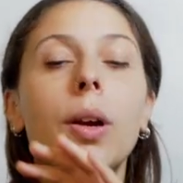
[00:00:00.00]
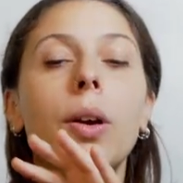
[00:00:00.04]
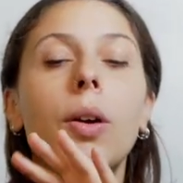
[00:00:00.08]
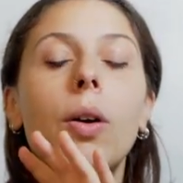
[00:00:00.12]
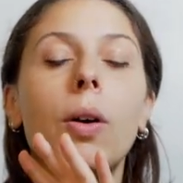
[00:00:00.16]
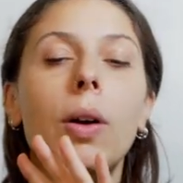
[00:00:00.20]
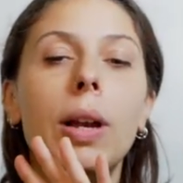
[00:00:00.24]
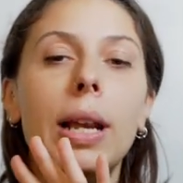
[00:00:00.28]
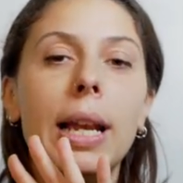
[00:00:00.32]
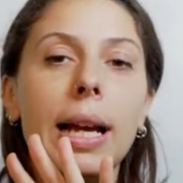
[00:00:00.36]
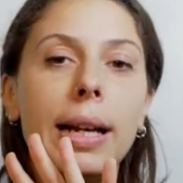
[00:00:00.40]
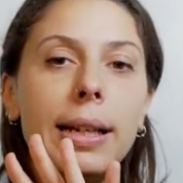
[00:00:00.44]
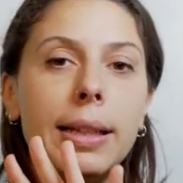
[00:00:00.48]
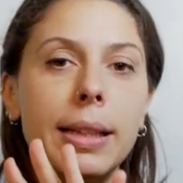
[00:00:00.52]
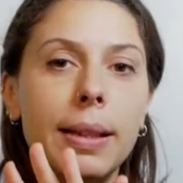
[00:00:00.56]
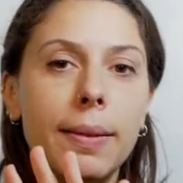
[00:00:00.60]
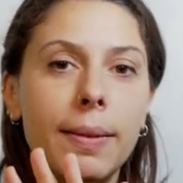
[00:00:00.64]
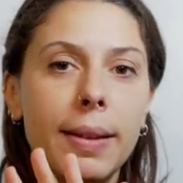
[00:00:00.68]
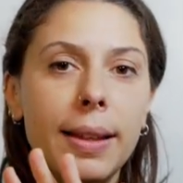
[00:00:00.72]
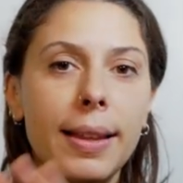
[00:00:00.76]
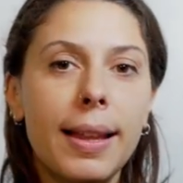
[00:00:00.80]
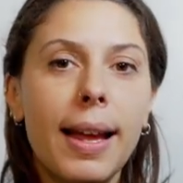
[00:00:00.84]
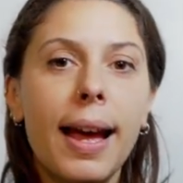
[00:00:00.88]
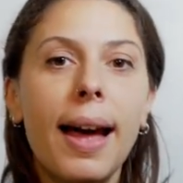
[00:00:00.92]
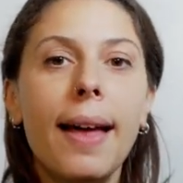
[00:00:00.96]
con la
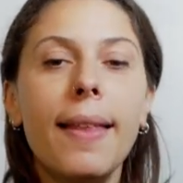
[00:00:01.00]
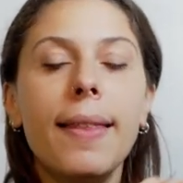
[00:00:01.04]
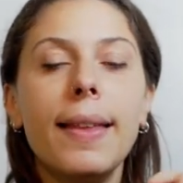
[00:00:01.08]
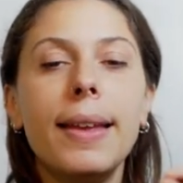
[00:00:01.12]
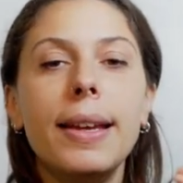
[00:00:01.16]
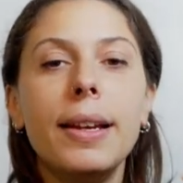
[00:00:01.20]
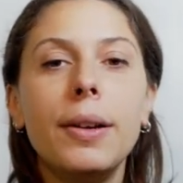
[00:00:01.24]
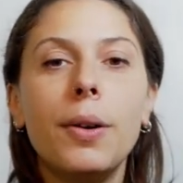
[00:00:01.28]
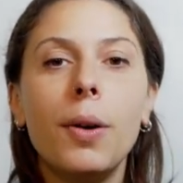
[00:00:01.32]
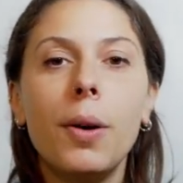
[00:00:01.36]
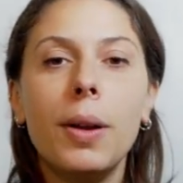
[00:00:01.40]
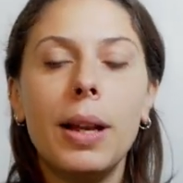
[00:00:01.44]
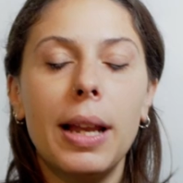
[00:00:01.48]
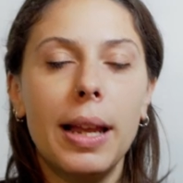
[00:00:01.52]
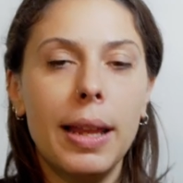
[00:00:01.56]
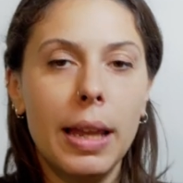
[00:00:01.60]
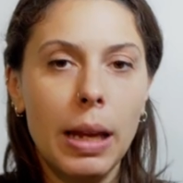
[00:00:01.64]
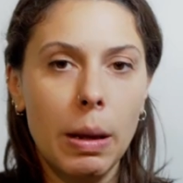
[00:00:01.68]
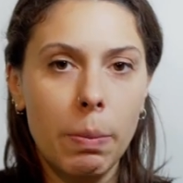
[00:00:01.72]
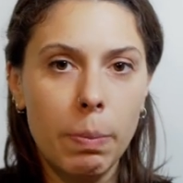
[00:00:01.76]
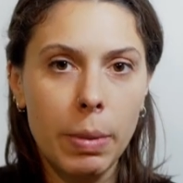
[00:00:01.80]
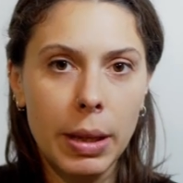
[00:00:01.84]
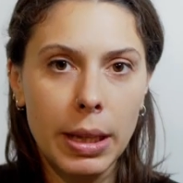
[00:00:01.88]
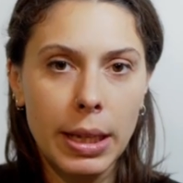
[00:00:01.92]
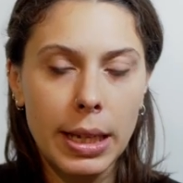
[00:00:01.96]
actividad y con la
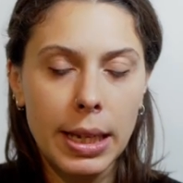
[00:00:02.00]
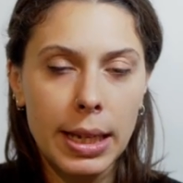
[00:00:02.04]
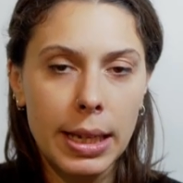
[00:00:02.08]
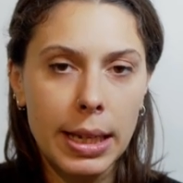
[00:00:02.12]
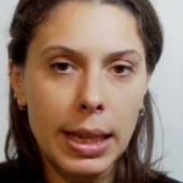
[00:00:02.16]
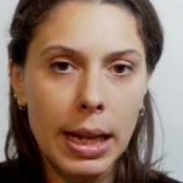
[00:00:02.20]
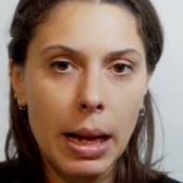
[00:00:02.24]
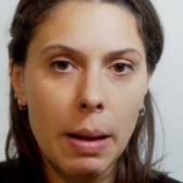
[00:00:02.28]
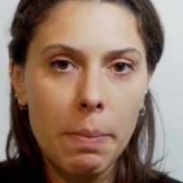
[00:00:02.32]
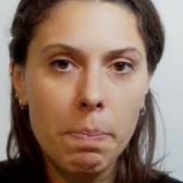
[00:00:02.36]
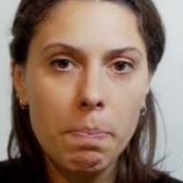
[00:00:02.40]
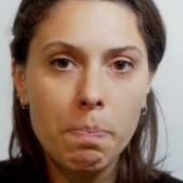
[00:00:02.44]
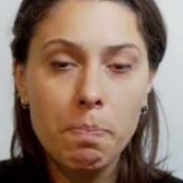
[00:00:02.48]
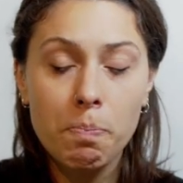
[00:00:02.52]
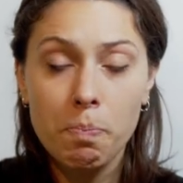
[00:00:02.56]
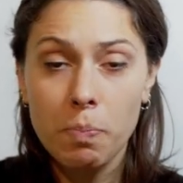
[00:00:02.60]
despedida.